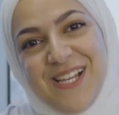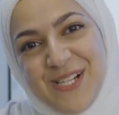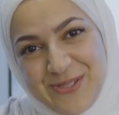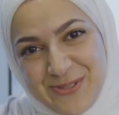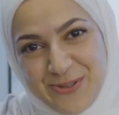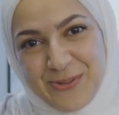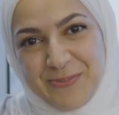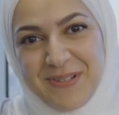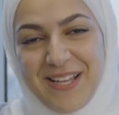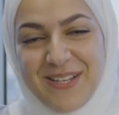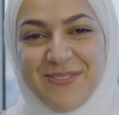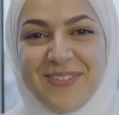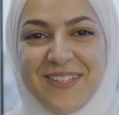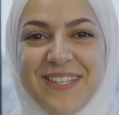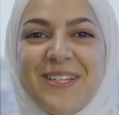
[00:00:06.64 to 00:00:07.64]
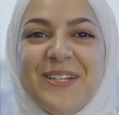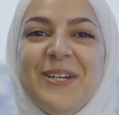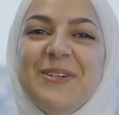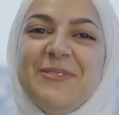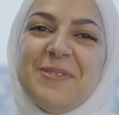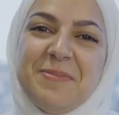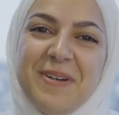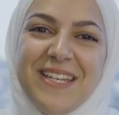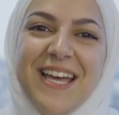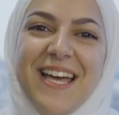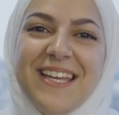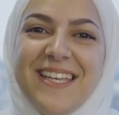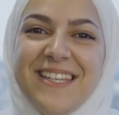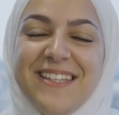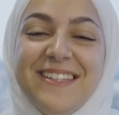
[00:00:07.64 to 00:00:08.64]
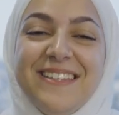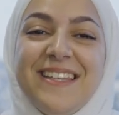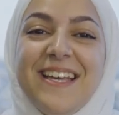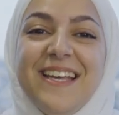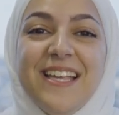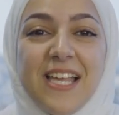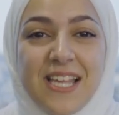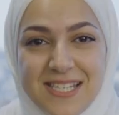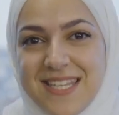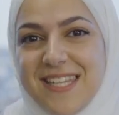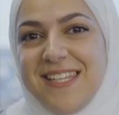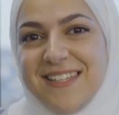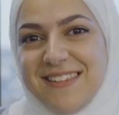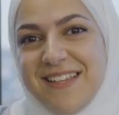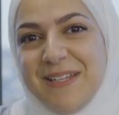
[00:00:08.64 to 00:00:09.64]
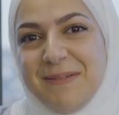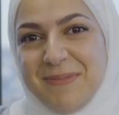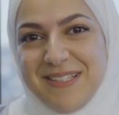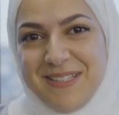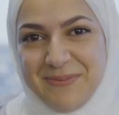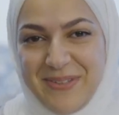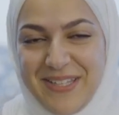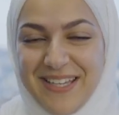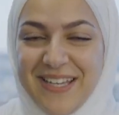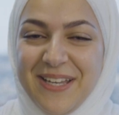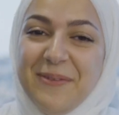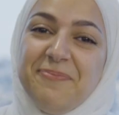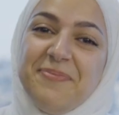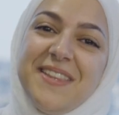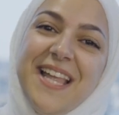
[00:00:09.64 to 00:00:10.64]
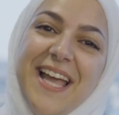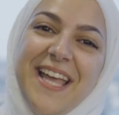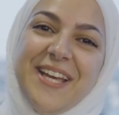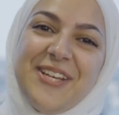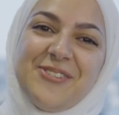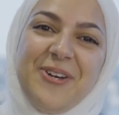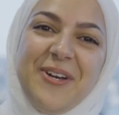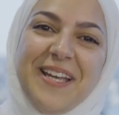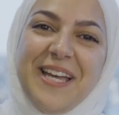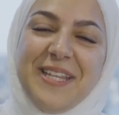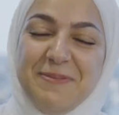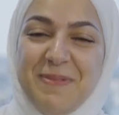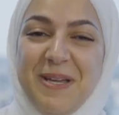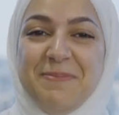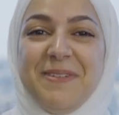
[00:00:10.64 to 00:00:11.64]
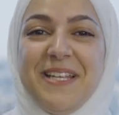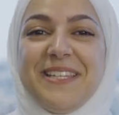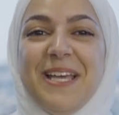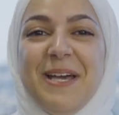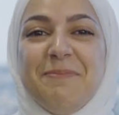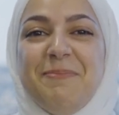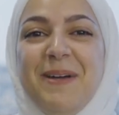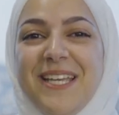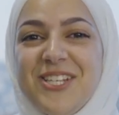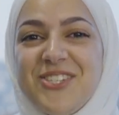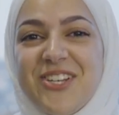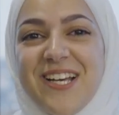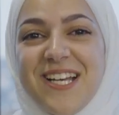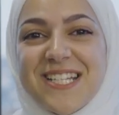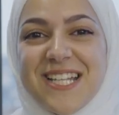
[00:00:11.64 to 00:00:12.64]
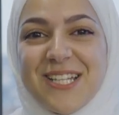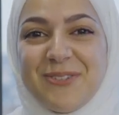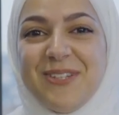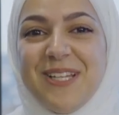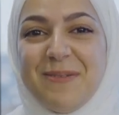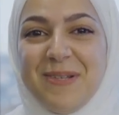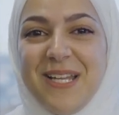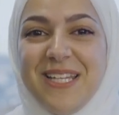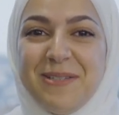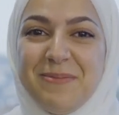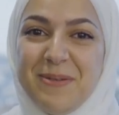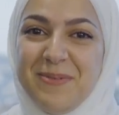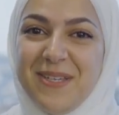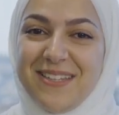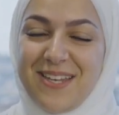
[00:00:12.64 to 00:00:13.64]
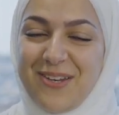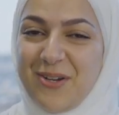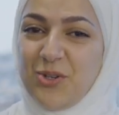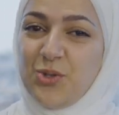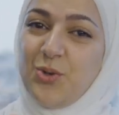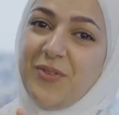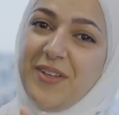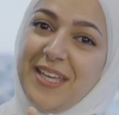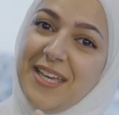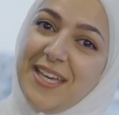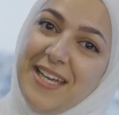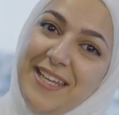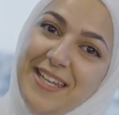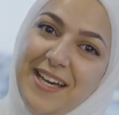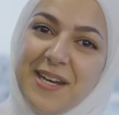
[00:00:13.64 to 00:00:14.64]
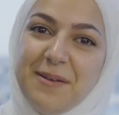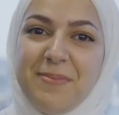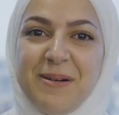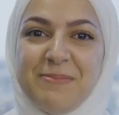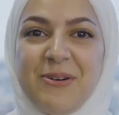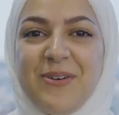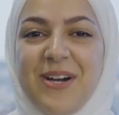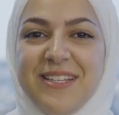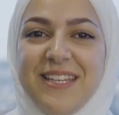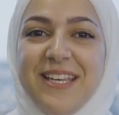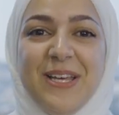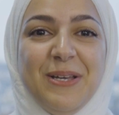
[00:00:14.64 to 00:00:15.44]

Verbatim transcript: الجيوب الأنفية فمعناها أكيد أنت زي طالب أدبي لهيك جو أكاديمي عملت باكج خاص لطلاب الأدبي بيقدروا ياخذوا فيه الأربع مواد